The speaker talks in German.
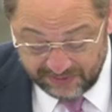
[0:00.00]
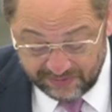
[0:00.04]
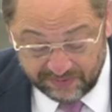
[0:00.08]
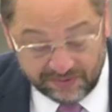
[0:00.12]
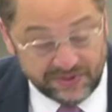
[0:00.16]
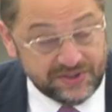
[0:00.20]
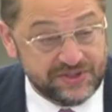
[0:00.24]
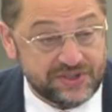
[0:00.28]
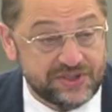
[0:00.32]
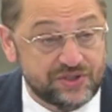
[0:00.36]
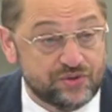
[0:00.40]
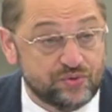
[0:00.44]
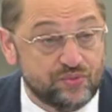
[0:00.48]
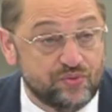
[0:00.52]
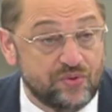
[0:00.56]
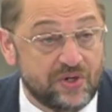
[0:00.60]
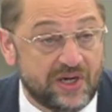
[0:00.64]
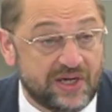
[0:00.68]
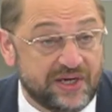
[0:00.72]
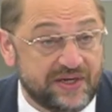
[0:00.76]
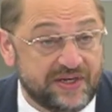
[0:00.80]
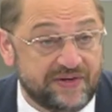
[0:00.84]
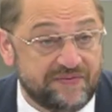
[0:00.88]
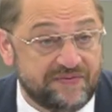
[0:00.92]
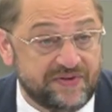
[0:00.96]
Und es ist
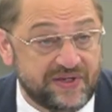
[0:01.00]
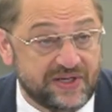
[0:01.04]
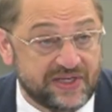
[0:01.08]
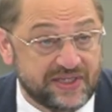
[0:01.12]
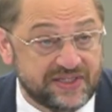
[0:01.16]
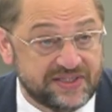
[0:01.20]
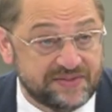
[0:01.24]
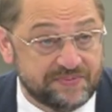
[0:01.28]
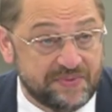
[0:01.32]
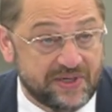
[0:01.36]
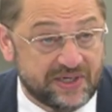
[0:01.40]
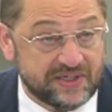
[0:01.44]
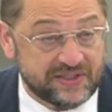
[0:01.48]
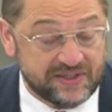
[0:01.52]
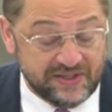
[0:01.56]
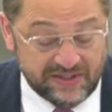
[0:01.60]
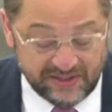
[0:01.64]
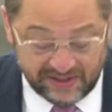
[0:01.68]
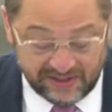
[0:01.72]
Ruhe an den Finanzmärkten